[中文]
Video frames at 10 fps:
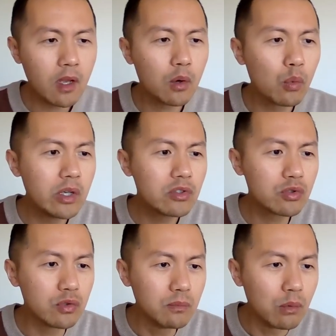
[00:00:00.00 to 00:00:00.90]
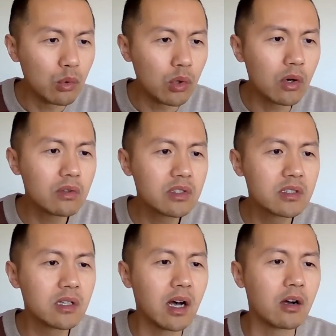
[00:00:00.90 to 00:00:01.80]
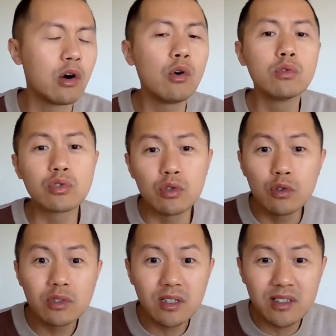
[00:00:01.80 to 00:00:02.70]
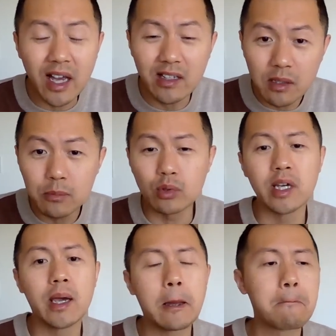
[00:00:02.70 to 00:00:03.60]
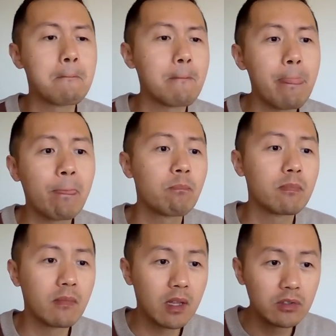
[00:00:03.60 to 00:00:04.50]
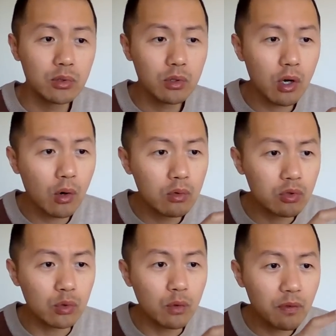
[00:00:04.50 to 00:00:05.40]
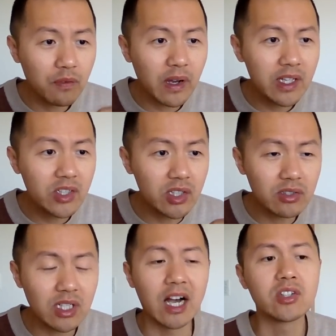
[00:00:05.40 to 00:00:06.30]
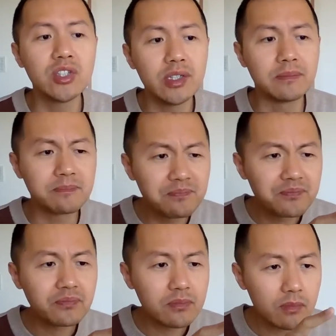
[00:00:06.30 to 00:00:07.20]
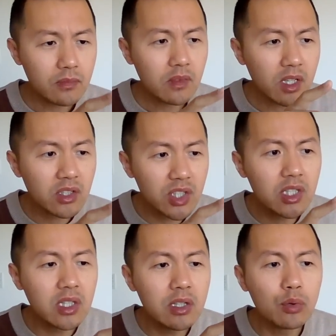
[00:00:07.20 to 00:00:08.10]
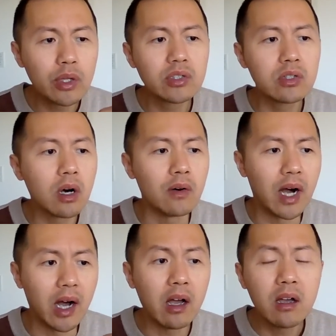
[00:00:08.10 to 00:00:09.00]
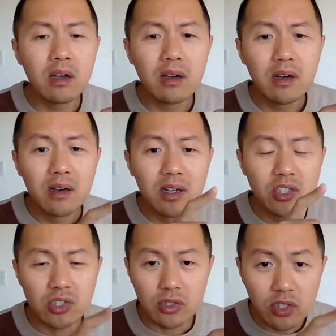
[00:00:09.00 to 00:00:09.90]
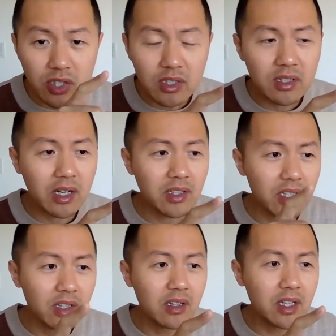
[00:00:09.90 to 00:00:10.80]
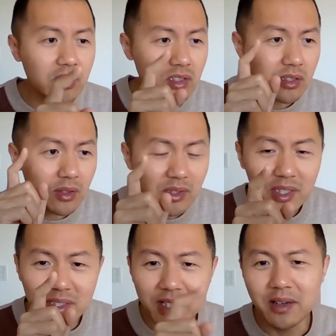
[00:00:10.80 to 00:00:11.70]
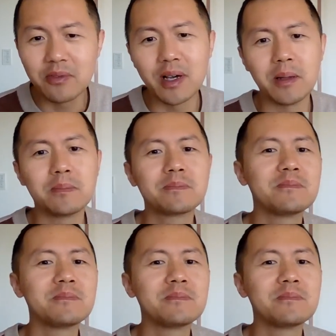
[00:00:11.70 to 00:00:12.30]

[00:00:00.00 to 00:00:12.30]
归属母公司啊，扣除财政补贴，就扣除非经常性净利润之后啊，实际上盈利只有一千万。